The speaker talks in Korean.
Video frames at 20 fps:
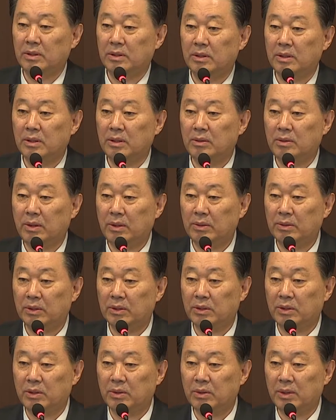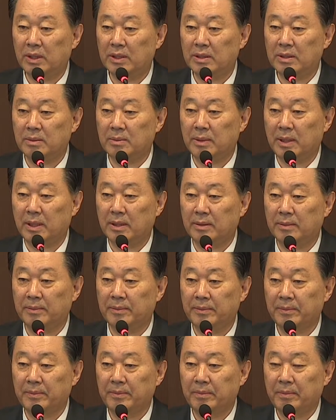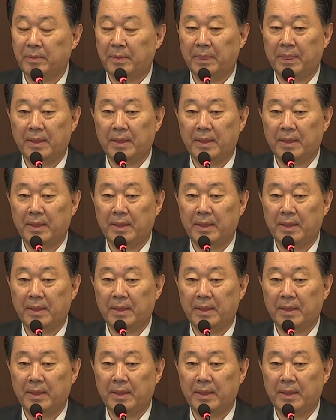조건으로 들어설 예정이었던 주민